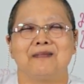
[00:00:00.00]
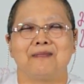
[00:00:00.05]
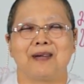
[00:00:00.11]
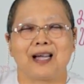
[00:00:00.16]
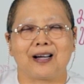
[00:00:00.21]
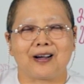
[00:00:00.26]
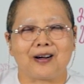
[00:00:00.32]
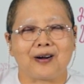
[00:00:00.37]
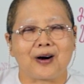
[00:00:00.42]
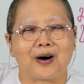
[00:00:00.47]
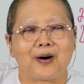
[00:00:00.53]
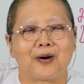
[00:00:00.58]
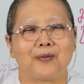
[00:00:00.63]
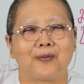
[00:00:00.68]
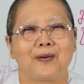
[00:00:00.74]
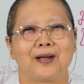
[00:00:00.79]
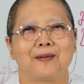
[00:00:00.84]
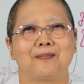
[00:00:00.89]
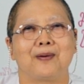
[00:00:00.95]
แม่ก็ขอ
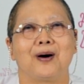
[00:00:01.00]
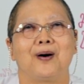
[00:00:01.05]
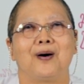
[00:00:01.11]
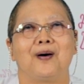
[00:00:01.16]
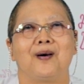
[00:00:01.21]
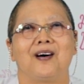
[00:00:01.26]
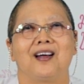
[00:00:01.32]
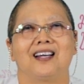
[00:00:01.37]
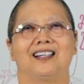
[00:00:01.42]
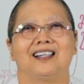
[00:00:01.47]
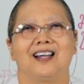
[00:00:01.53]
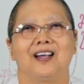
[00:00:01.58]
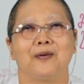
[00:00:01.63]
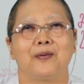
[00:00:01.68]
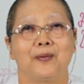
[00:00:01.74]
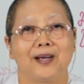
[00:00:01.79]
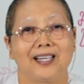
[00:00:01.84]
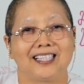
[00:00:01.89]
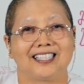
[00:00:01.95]
อวยพรและ
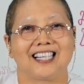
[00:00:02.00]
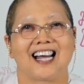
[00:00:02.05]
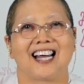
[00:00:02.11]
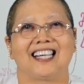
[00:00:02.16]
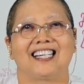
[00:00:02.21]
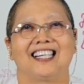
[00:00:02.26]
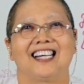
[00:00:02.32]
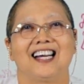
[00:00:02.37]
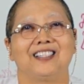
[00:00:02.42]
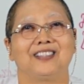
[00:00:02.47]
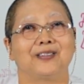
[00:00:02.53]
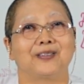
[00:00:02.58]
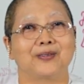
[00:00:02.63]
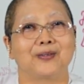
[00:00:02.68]
อวยชัยให้